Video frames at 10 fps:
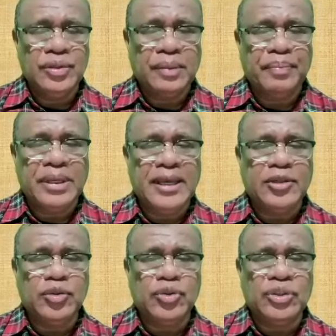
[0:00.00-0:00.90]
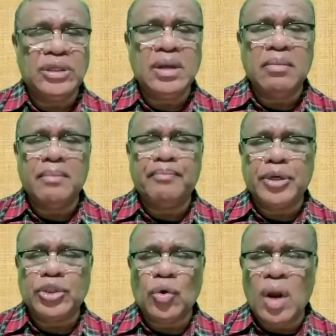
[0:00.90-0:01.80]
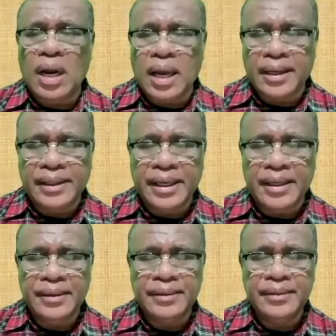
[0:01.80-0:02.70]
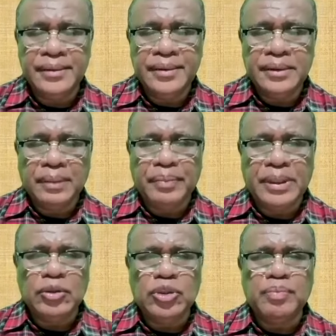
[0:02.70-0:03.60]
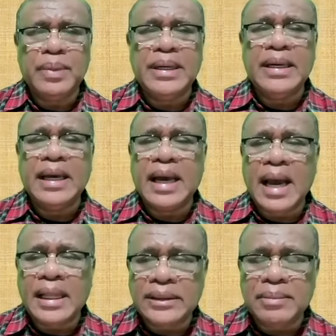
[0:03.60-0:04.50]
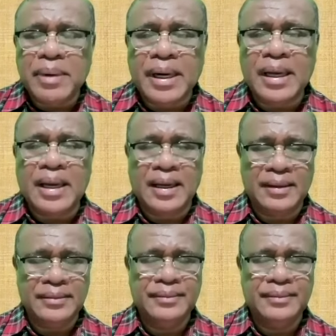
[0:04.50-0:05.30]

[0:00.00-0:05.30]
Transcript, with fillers: Tapi Yesus tidak mempersoalkannya, tapi Yesus mendekati mereka.